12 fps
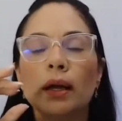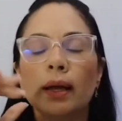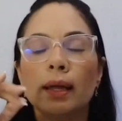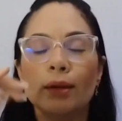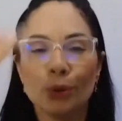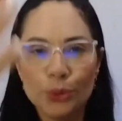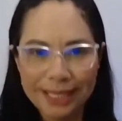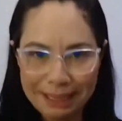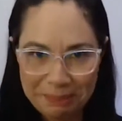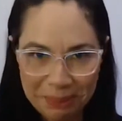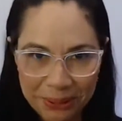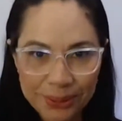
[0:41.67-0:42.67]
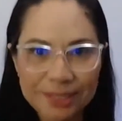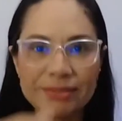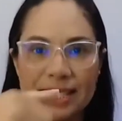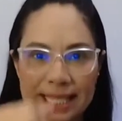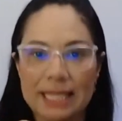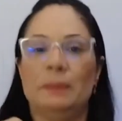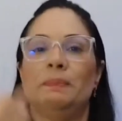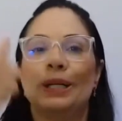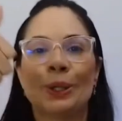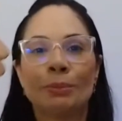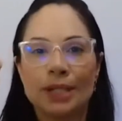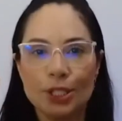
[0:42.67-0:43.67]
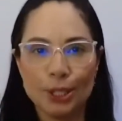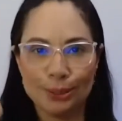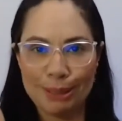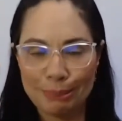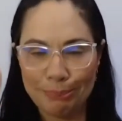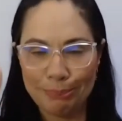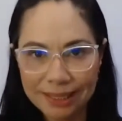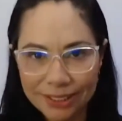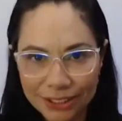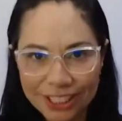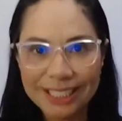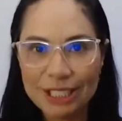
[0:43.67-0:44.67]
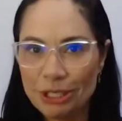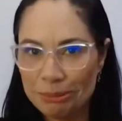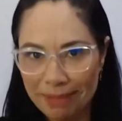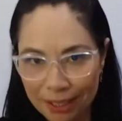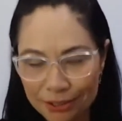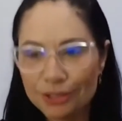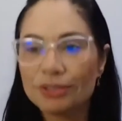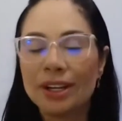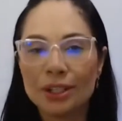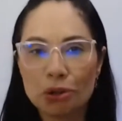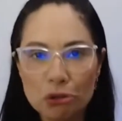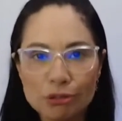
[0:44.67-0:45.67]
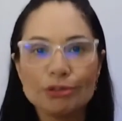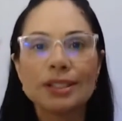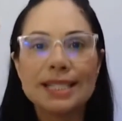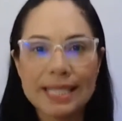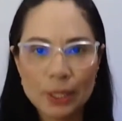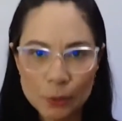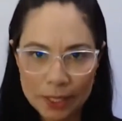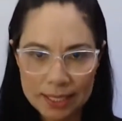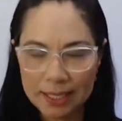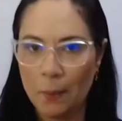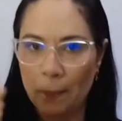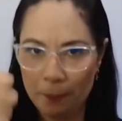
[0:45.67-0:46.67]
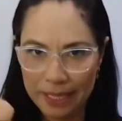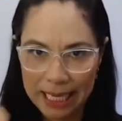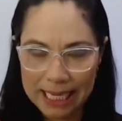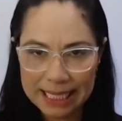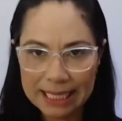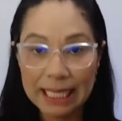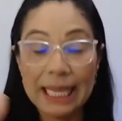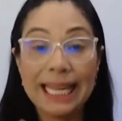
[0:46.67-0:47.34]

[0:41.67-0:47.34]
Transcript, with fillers: é, o terapeuta, a fazer manobras de alongamento, relaxamento, coluna e circulação, beleza?